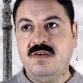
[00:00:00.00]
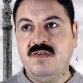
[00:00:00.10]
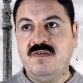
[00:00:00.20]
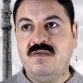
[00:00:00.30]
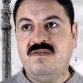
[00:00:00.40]

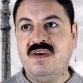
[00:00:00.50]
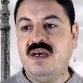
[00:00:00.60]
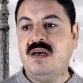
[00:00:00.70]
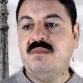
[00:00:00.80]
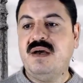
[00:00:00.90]

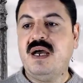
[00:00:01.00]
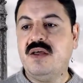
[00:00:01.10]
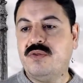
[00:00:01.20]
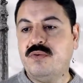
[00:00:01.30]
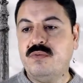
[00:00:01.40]

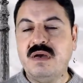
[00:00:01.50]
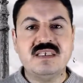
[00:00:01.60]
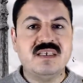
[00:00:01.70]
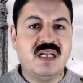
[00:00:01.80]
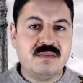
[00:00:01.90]
فبعثوا ما
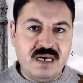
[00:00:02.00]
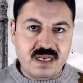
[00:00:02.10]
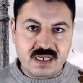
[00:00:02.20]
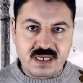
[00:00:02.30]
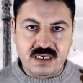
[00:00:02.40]
صارت
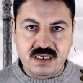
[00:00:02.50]
معركه هي